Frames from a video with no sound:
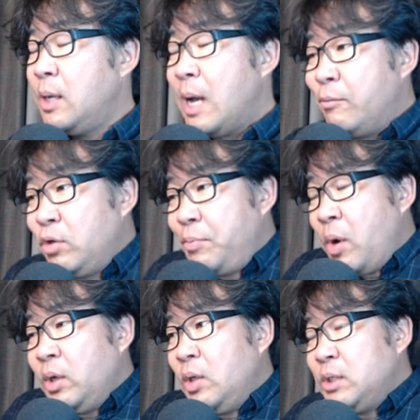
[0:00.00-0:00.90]
아무래도
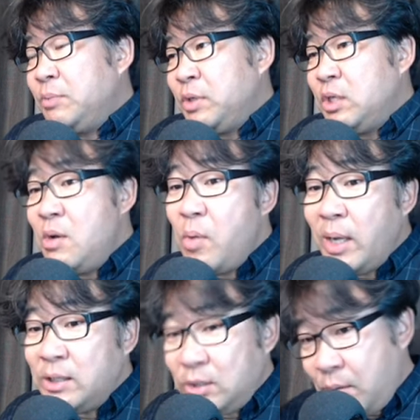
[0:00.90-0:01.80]
벽이 더 있으면 쓸모가
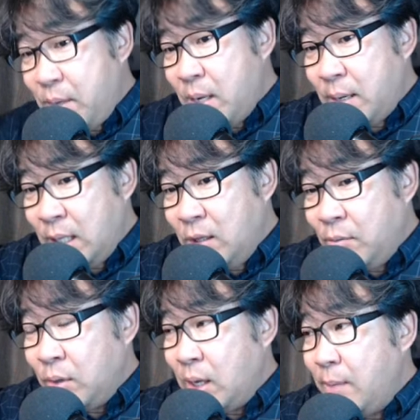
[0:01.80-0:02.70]
있죠. 처마가 있는
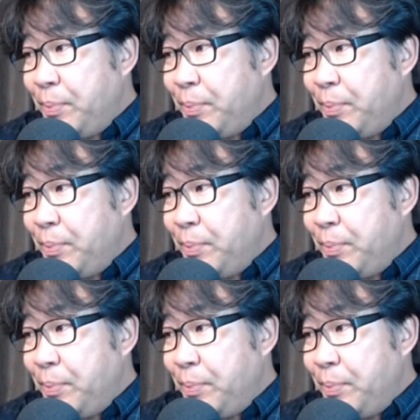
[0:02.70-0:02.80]
것보다